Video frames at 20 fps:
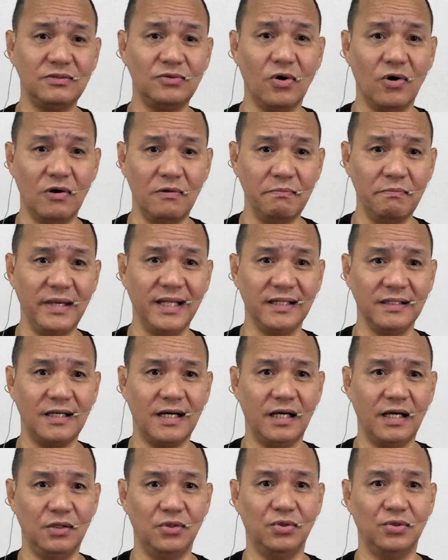mag-comment
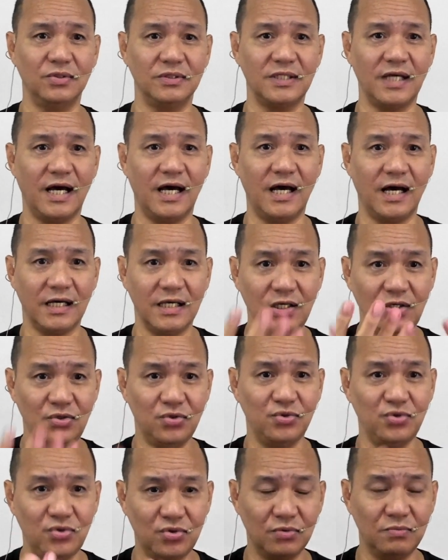kayo sa aking
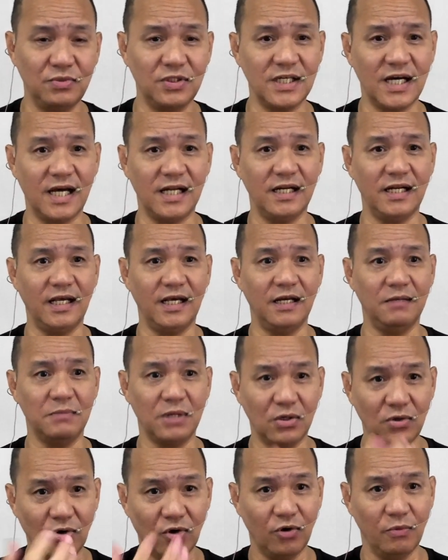YouTube channel,
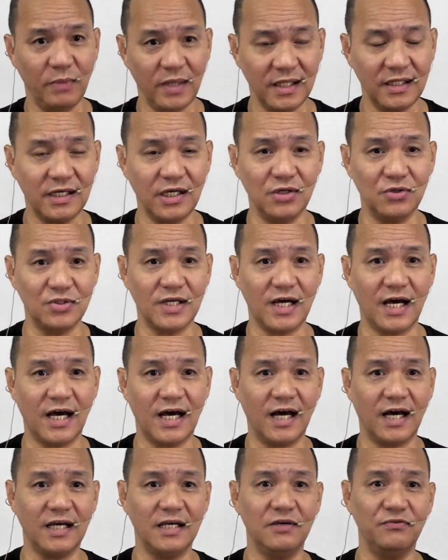mag-comment kayo
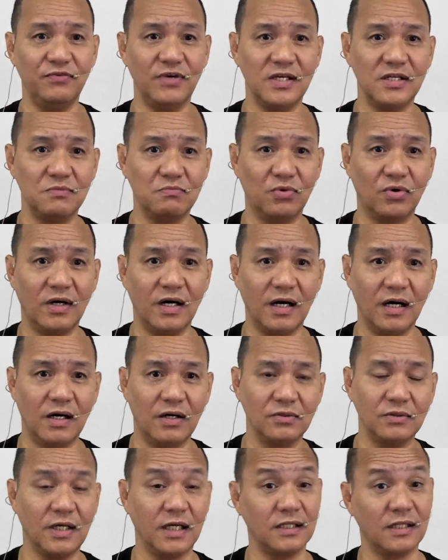sa aking Facebook
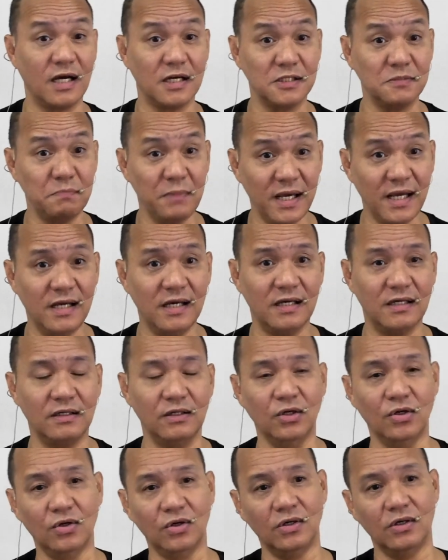account, ka-taxpayer,
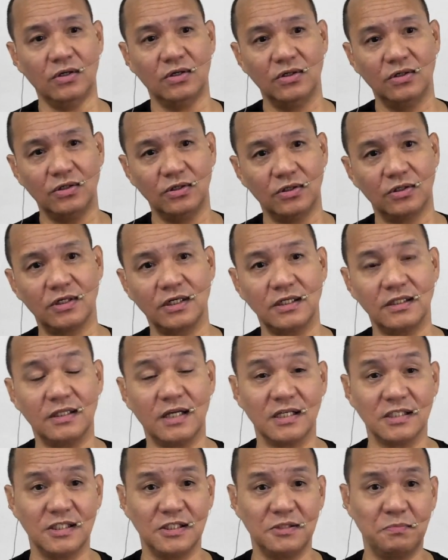or
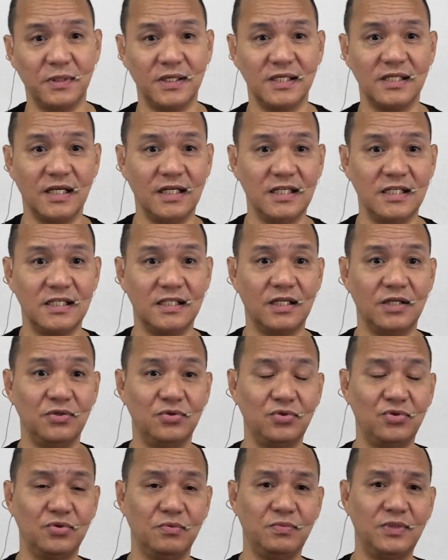tax specialista
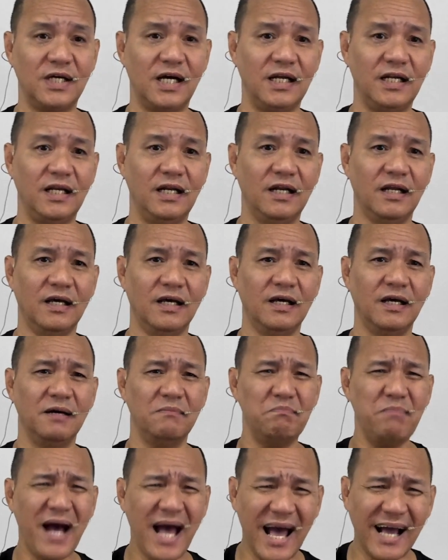YouTube channel.
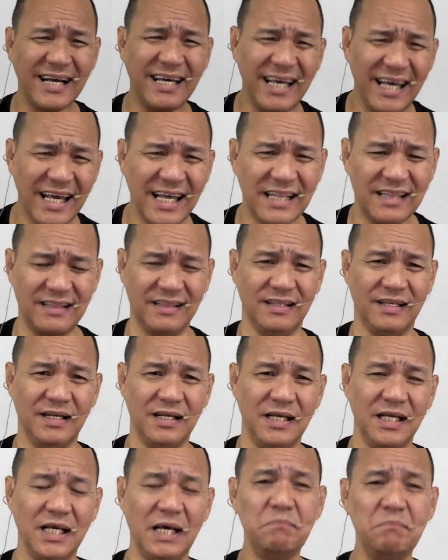Bakit?
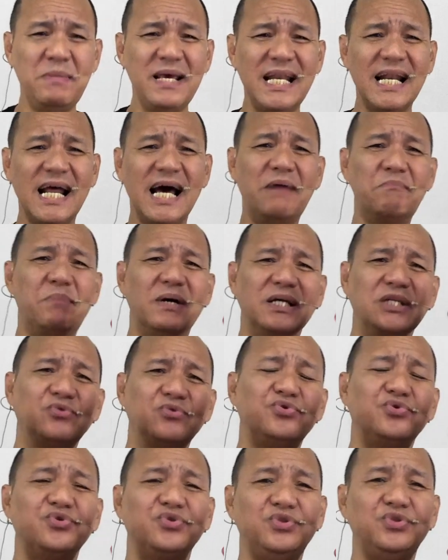
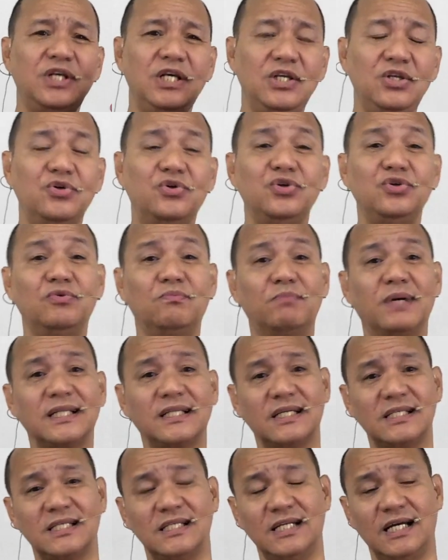Binabastos ninyo yung
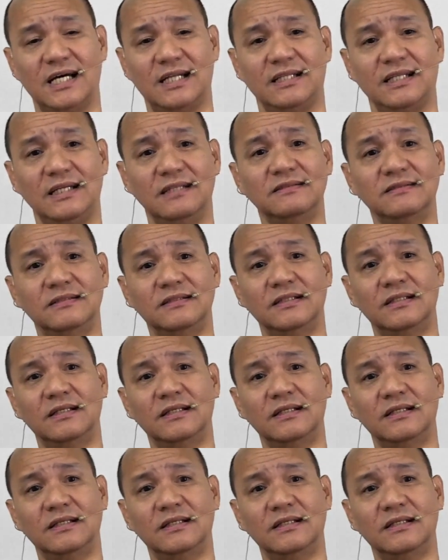batas natin.